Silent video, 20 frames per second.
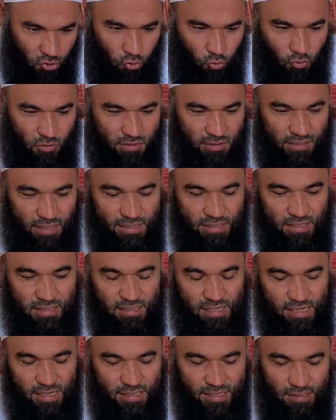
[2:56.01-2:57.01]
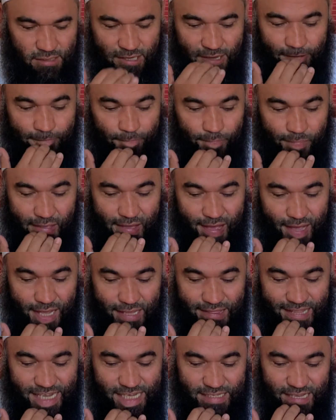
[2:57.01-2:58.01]
То есть родителей и детей.
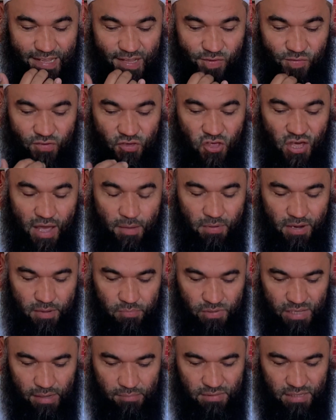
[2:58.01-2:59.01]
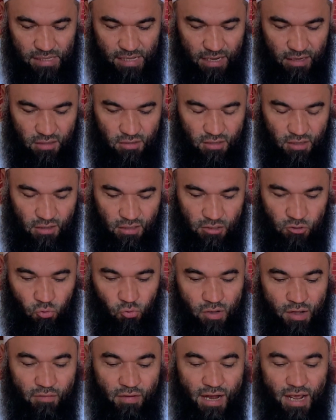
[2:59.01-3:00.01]
Назаль от Джабир ибн Абдилля Радалангу
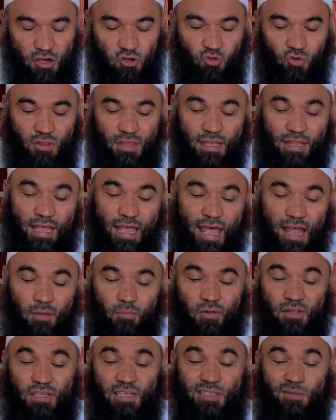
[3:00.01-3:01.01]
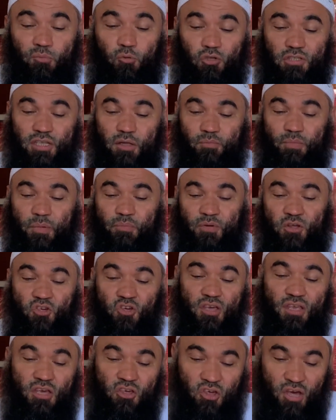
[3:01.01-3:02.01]
говорят, что этот аят был неспослан по
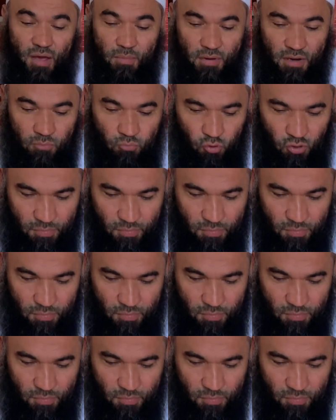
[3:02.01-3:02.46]
причине Джабира ибн